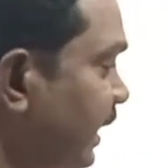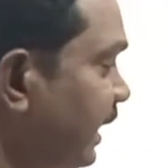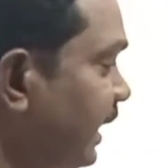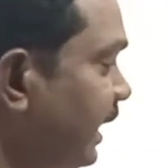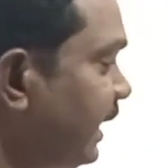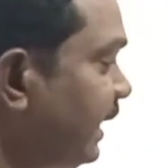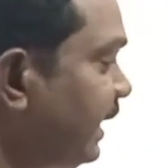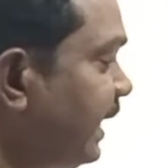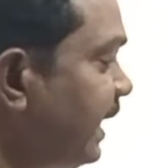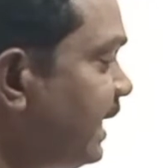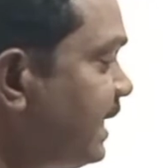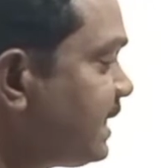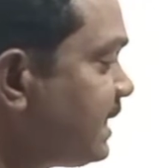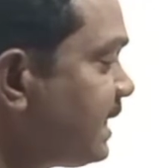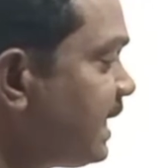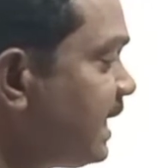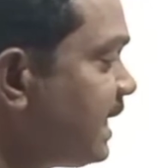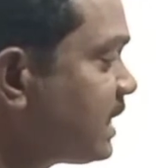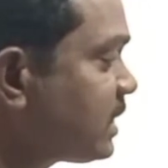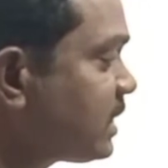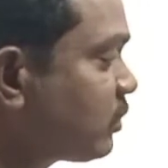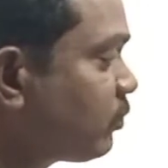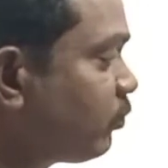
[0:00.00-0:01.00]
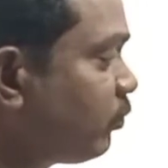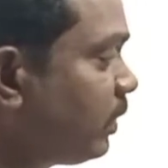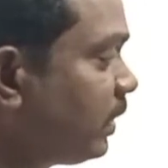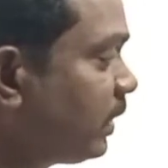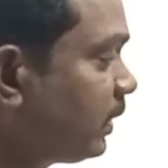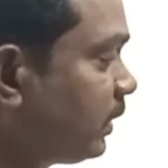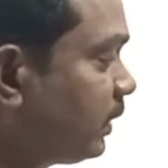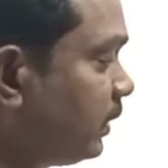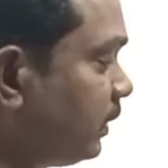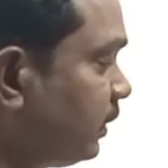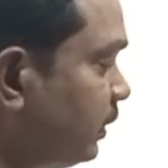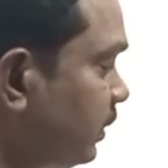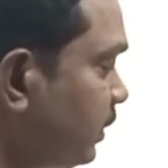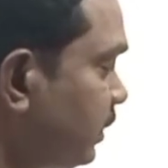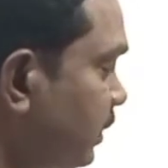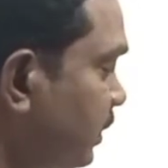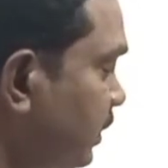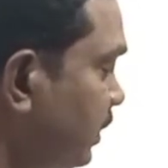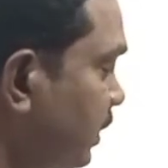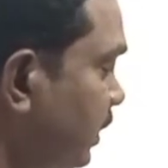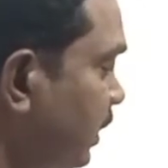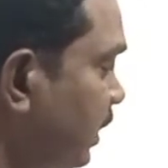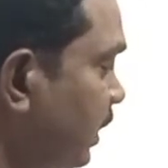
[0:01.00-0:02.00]
హీ డస్ హిస్ వర్క్
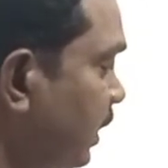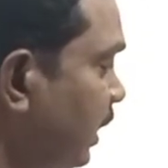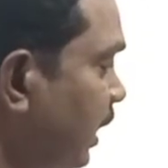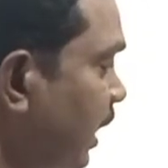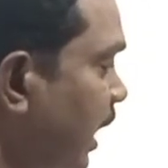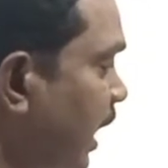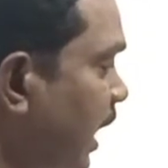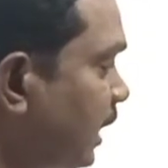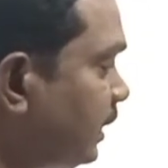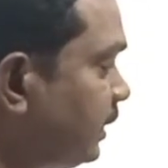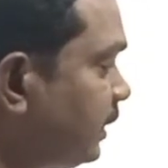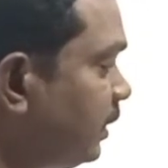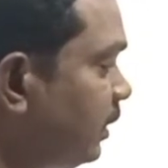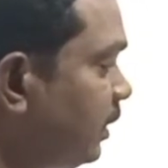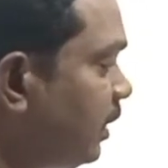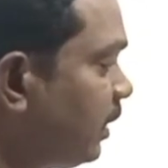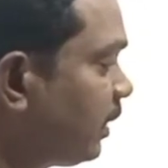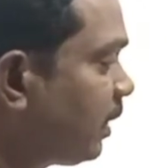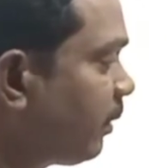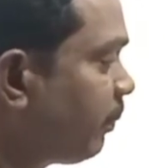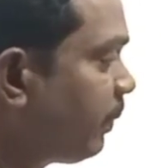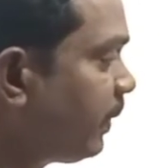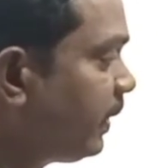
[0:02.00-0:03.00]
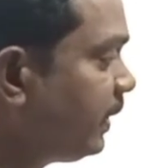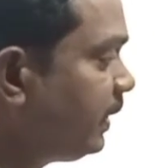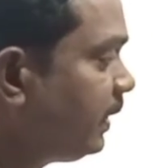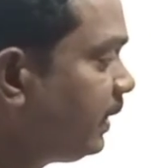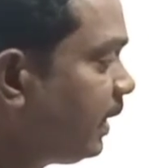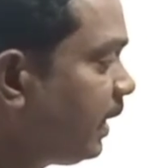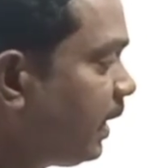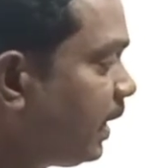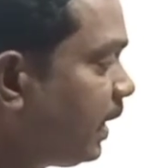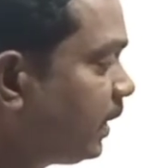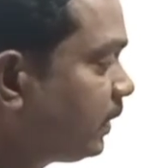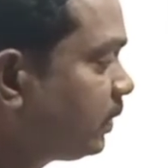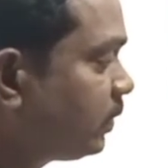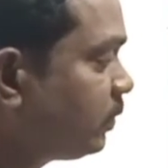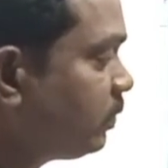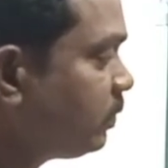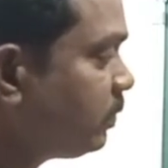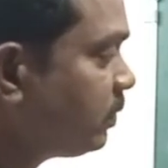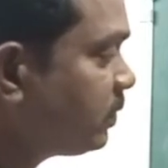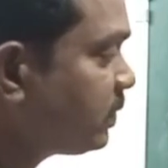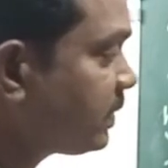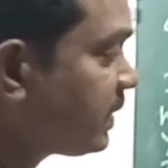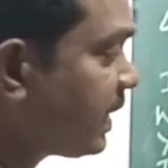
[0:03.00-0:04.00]
అతని యొక్క పని అతను
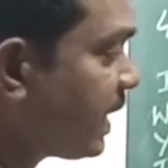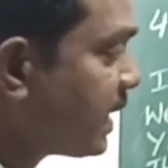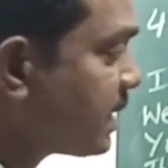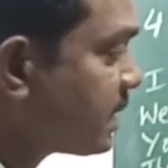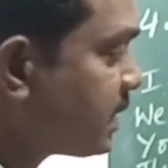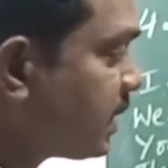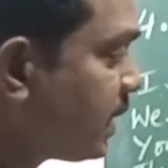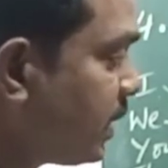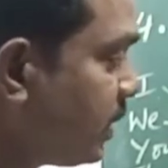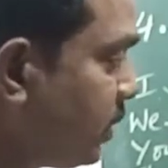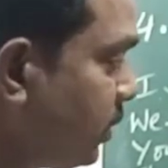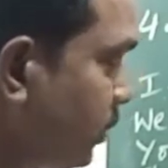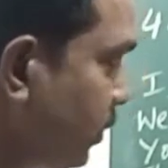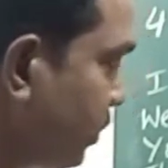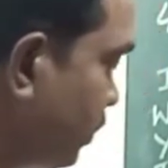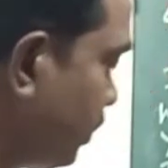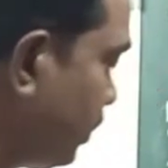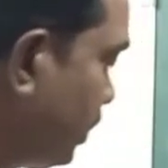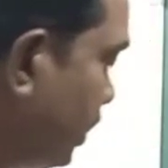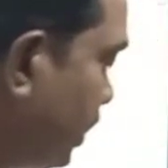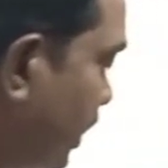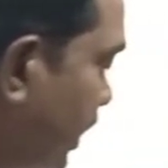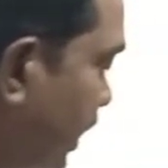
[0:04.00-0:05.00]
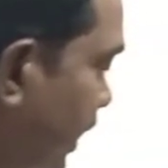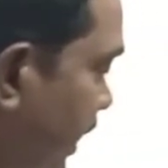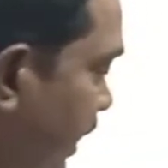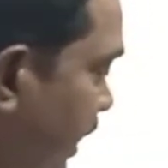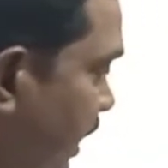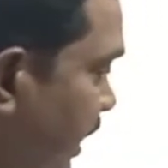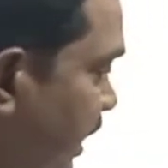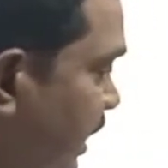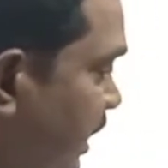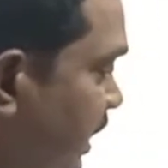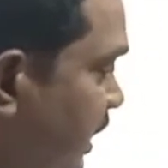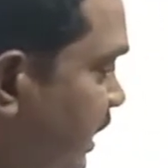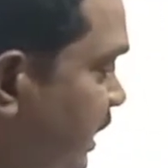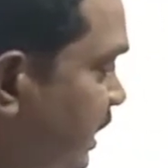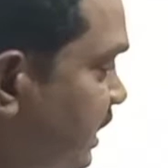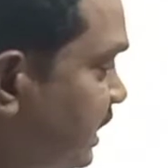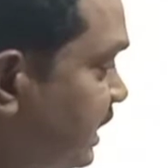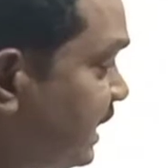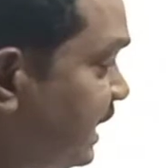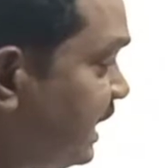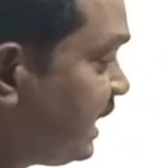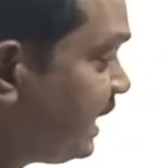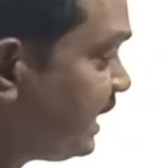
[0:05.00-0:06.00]
చేస్తాడు
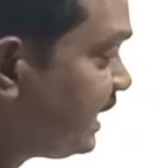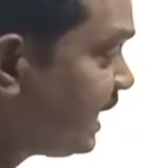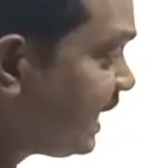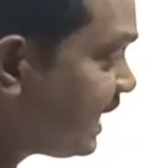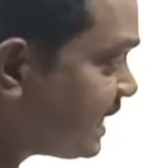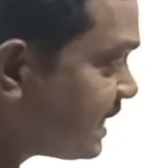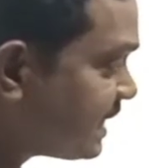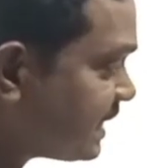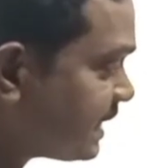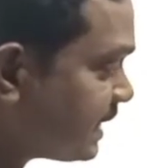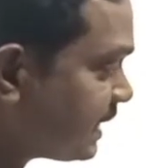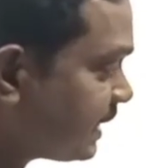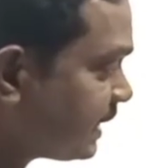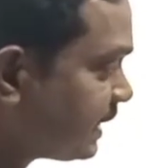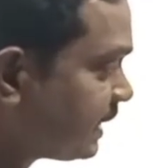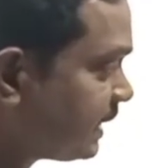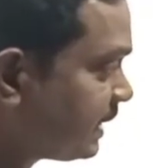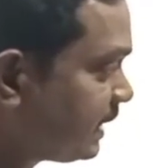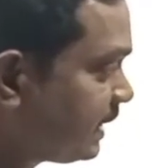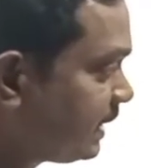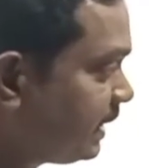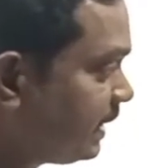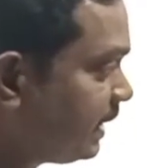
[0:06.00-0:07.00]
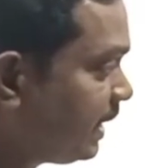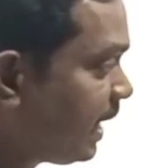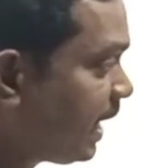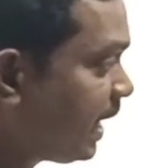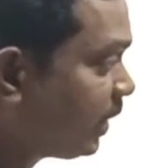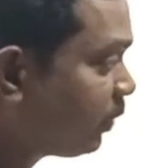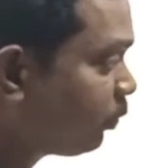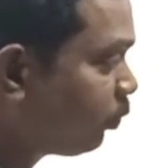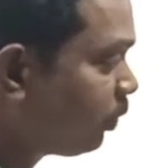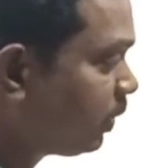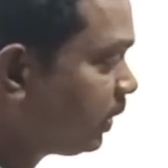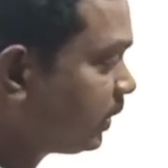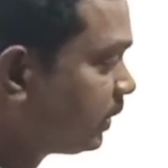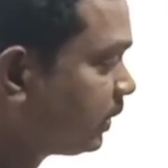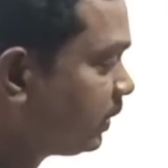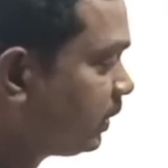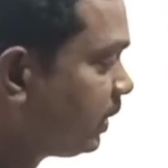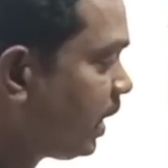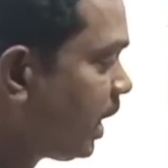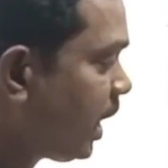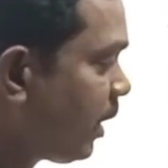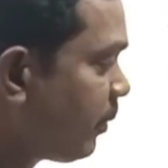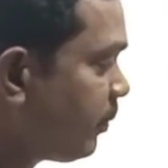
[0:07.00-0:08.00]
షీ డస్ హర్ వర్క్
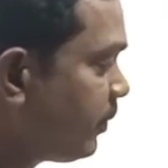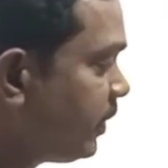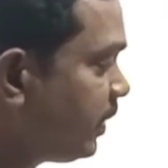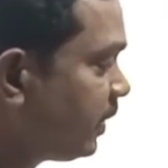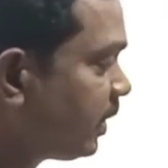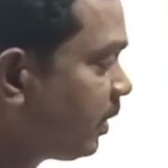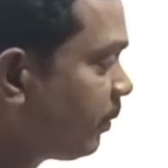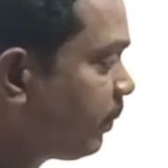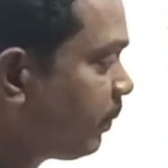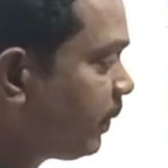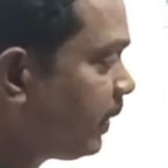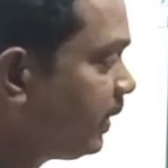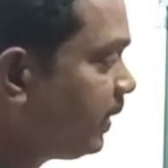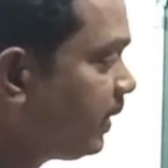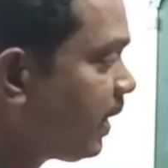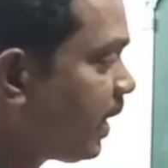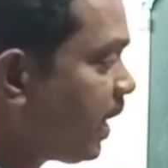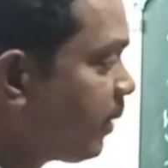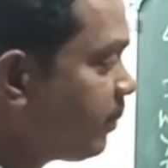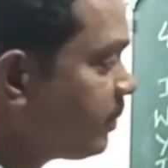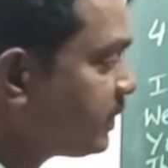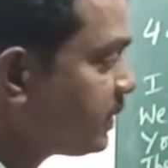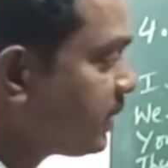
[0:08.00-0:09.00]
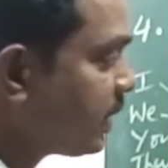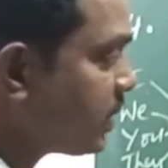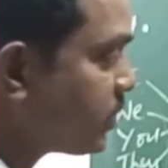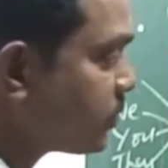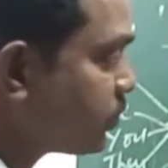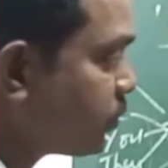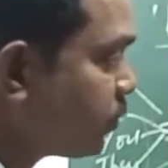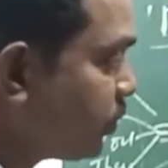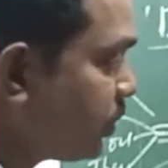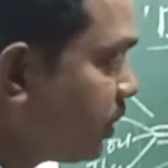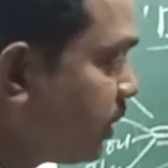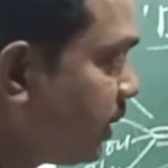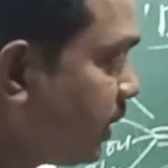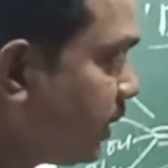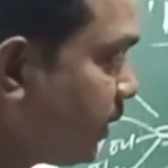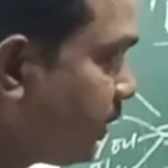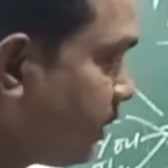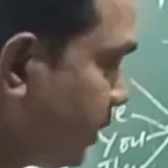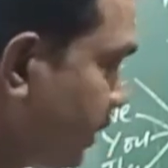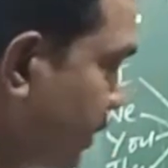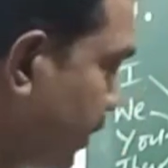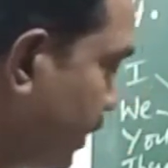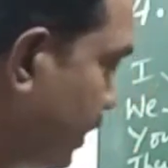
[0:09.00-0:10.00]
ఆమె యొక్క పని ఆమె చేస్తుంది
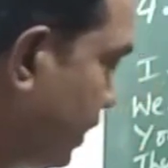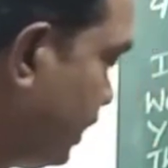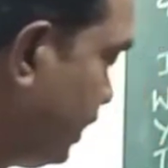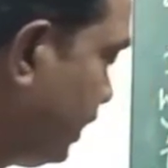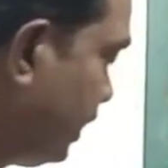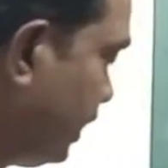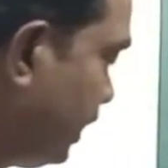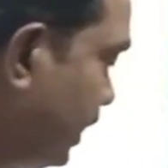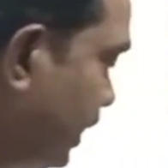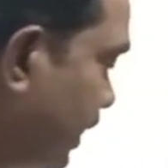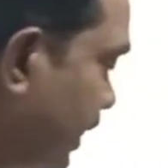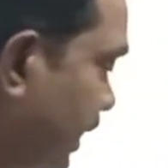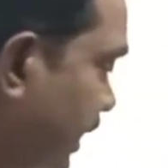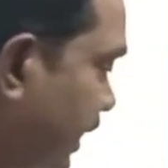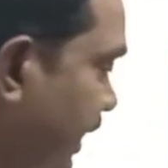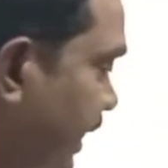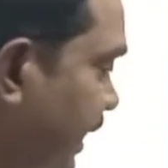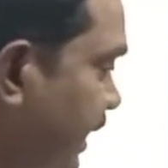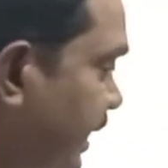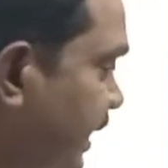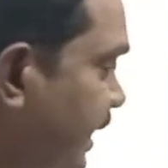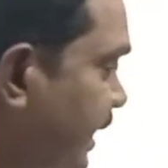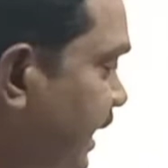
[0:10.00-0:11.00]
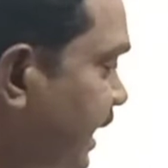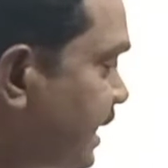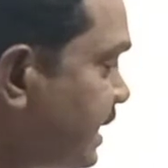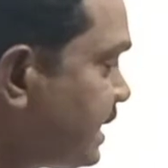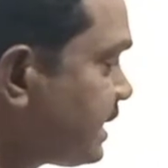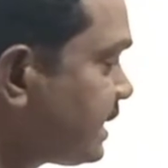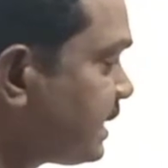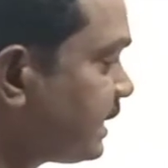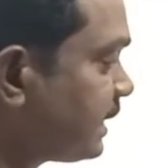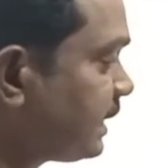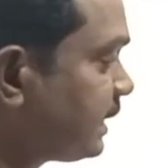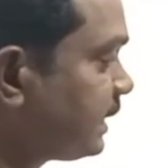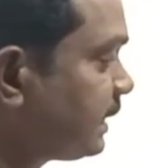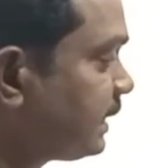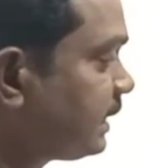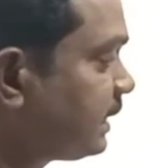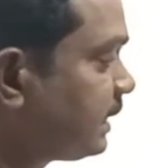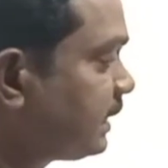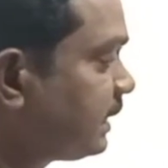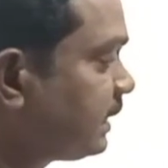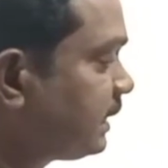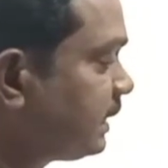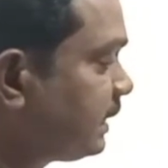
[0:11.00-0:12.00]
ఈ డస్
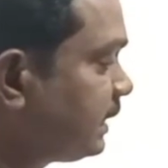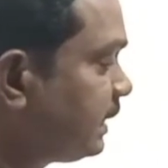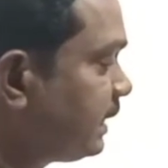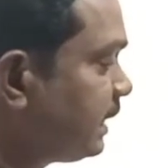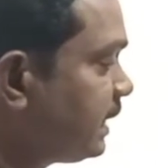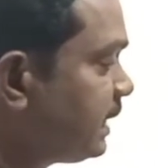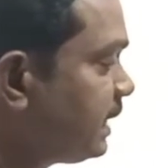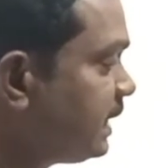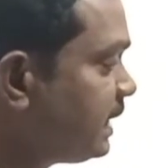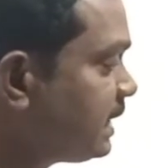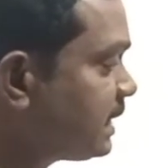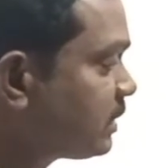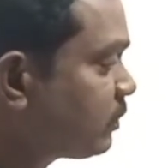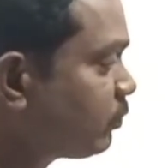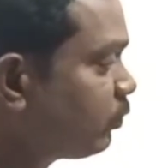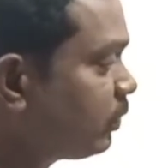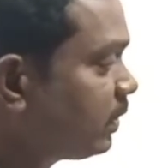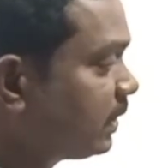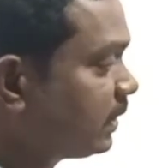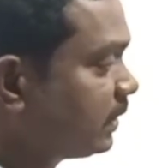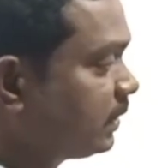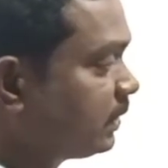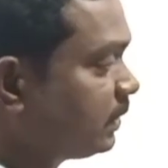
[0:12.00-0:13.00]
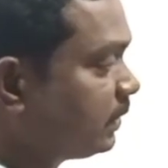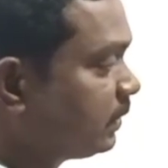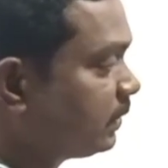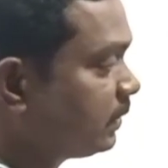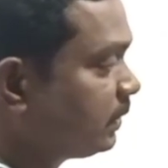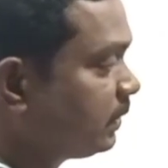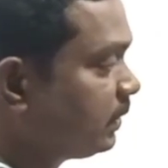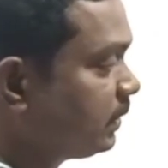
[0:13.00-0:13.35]
ఇట్స్ వర్క్